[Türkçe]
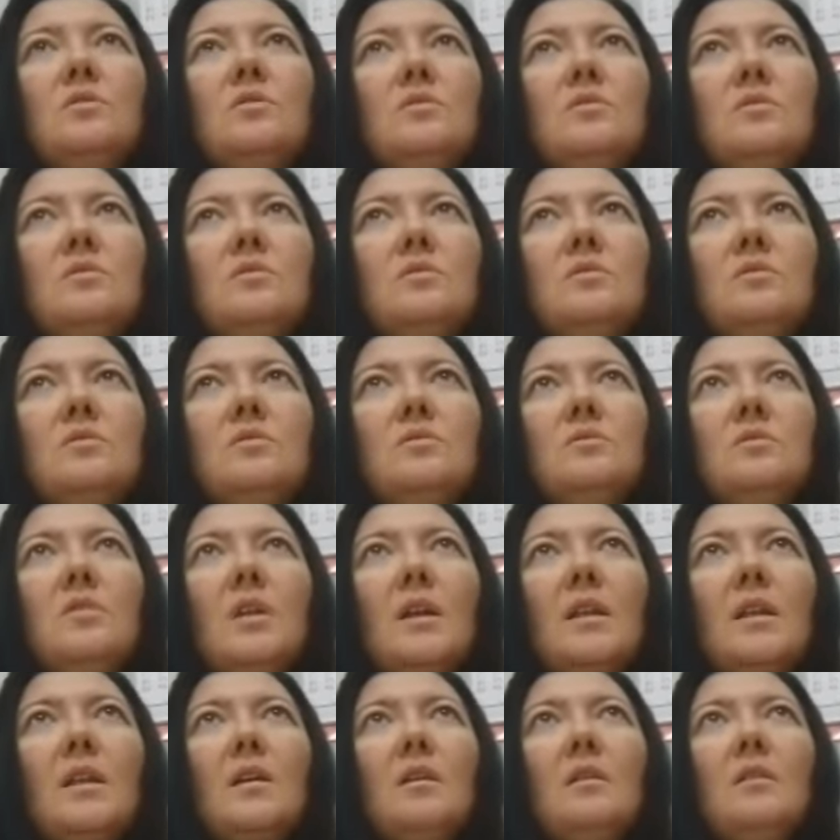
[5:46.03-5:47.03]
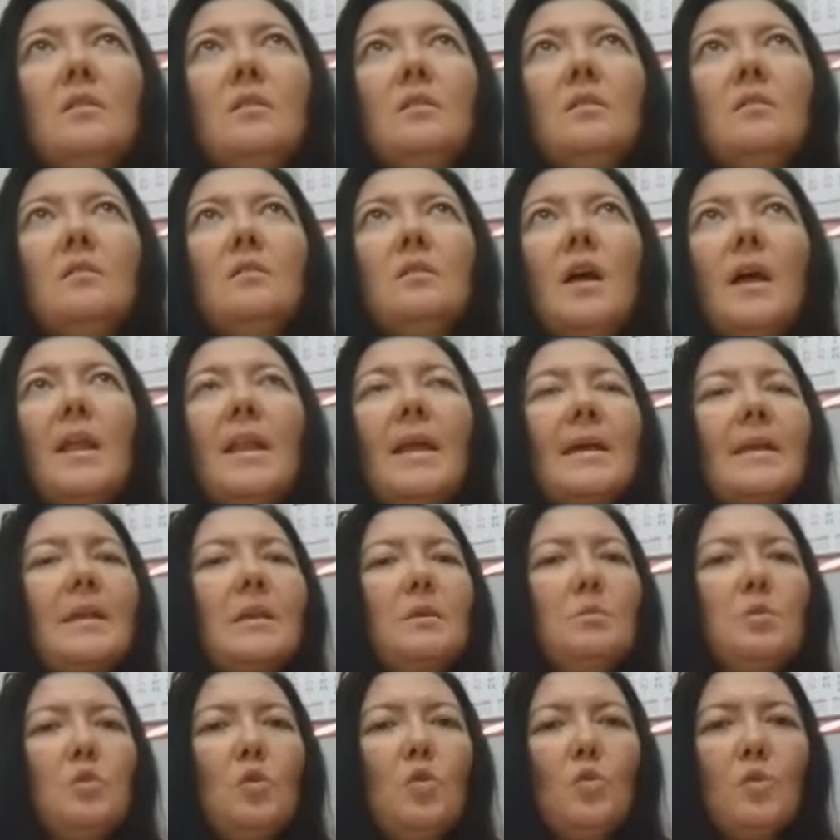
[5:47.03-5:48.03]
E, yani
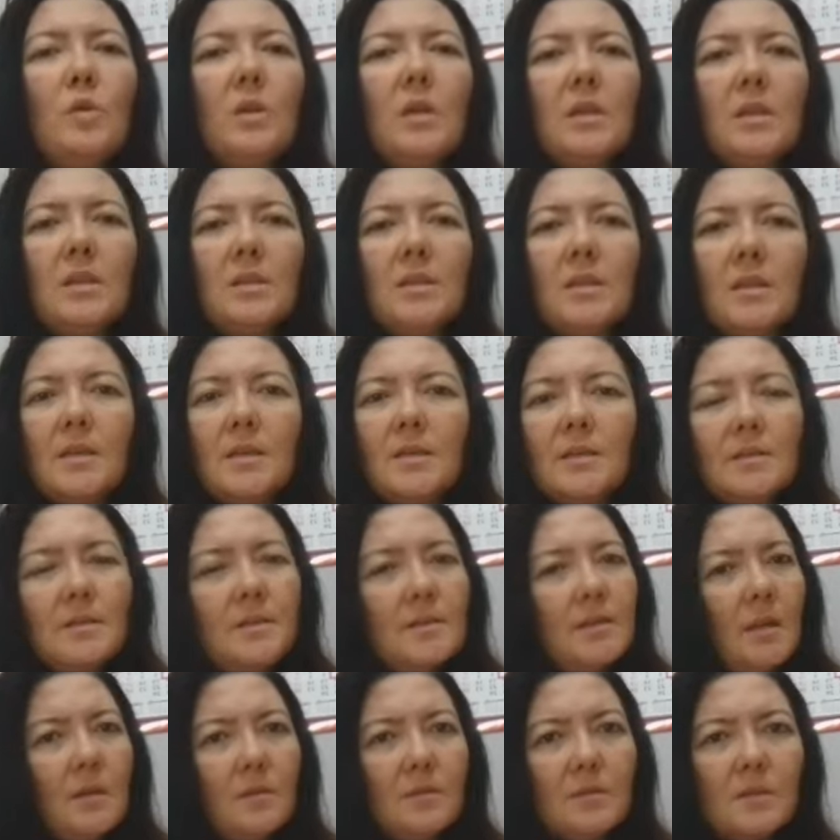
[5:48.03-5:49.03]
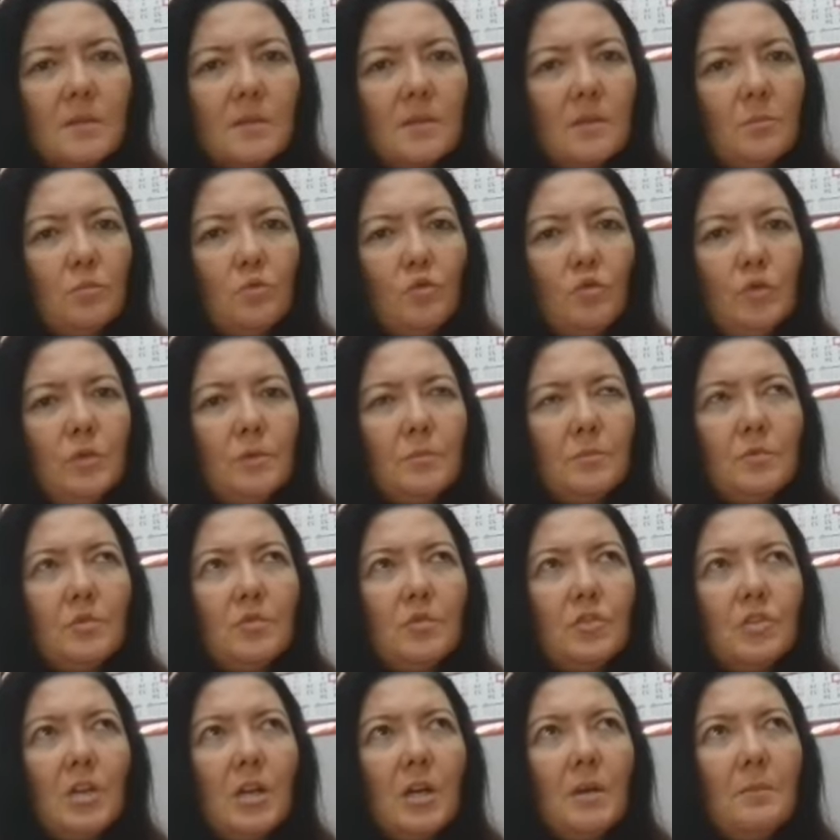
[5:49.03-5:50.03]
herhangi bir öneride ya da tavsiyede
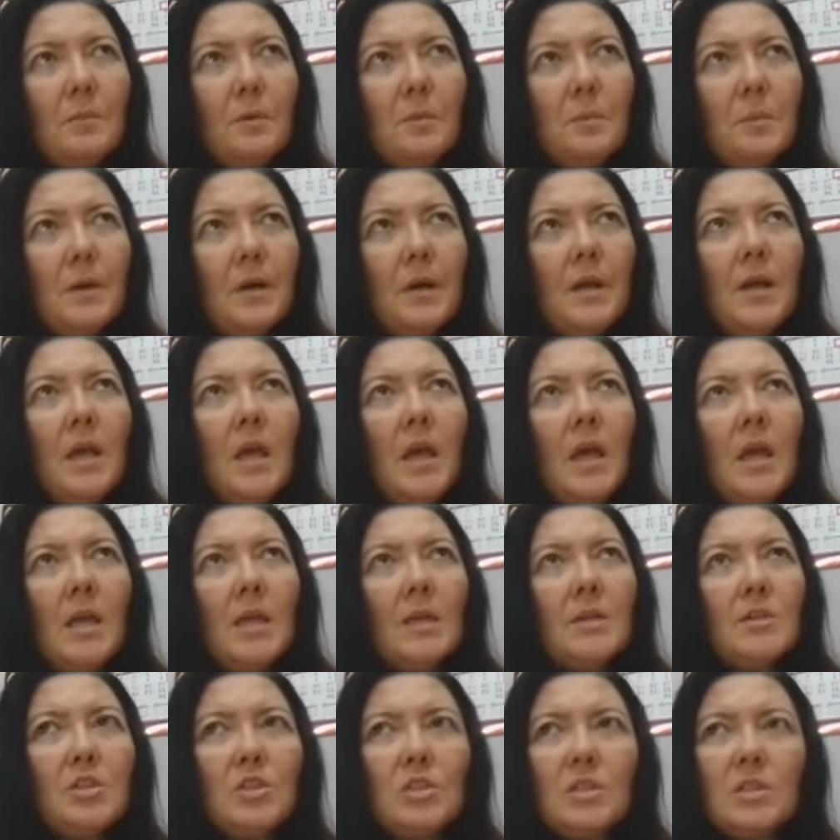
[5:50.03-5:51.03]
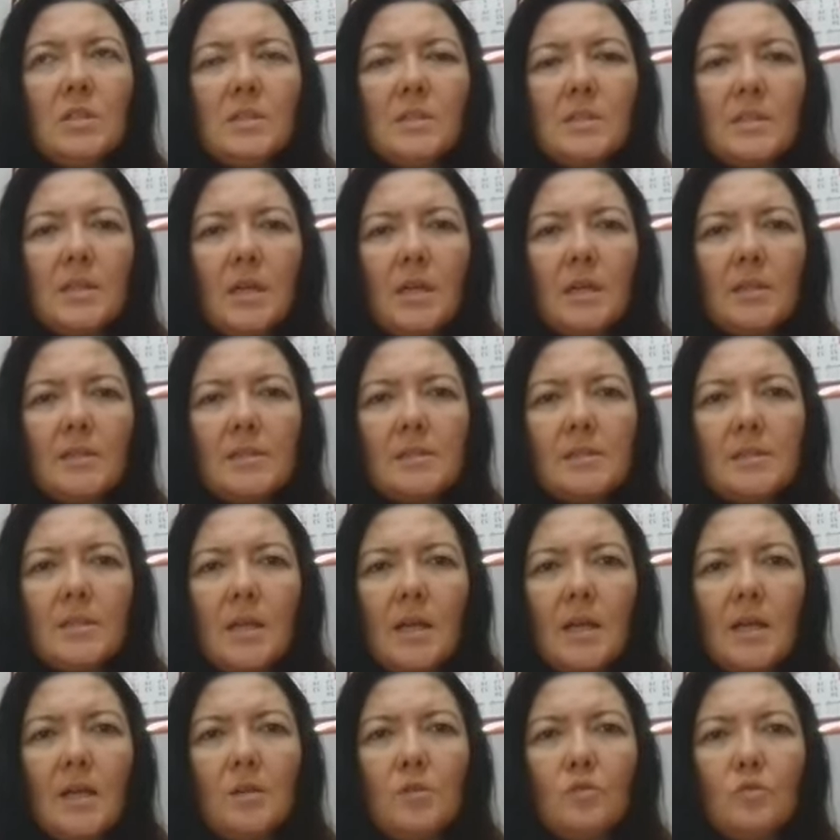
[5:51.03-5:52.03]
bulunamayacağım ama yaşadığınız hayatın
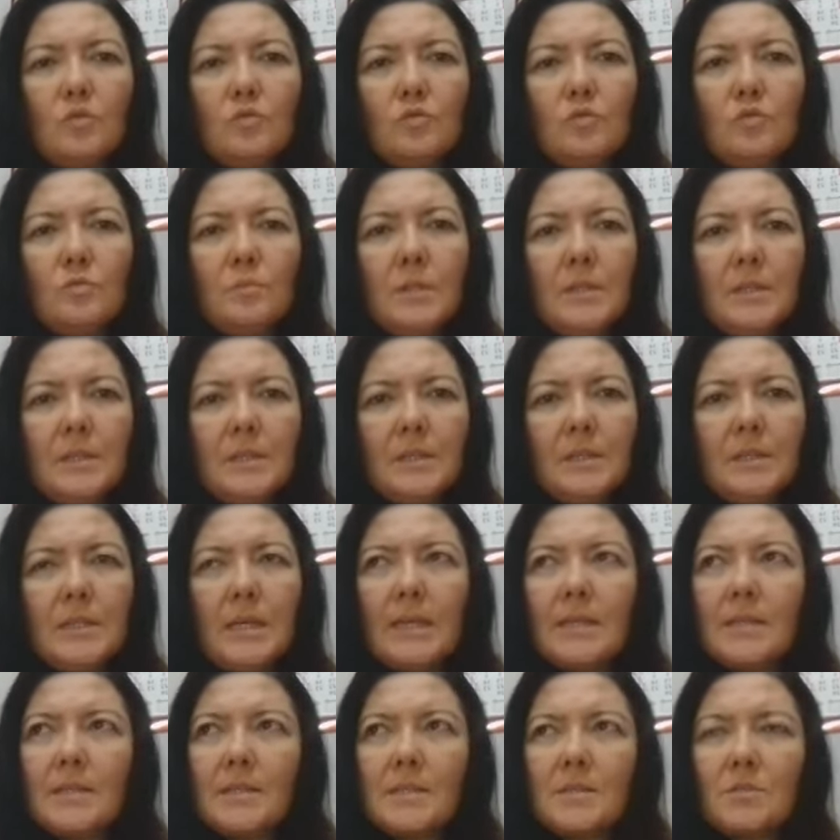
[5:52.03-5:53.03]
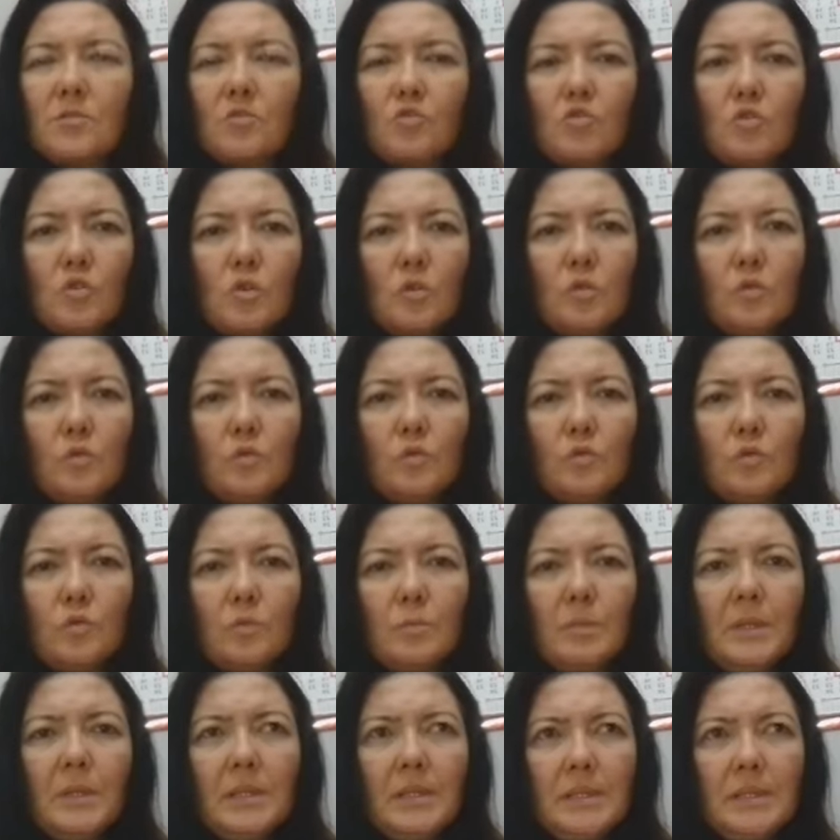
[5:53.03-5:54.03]
değerli olduğunu bilin, kendinizin özel
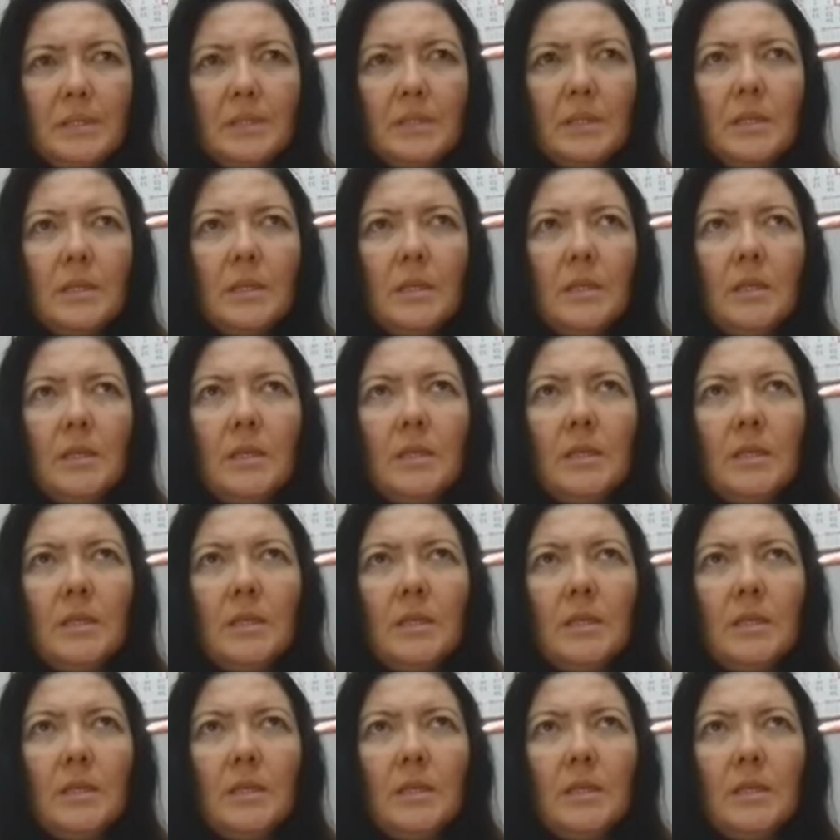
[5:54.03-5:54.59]
olduğunu bilin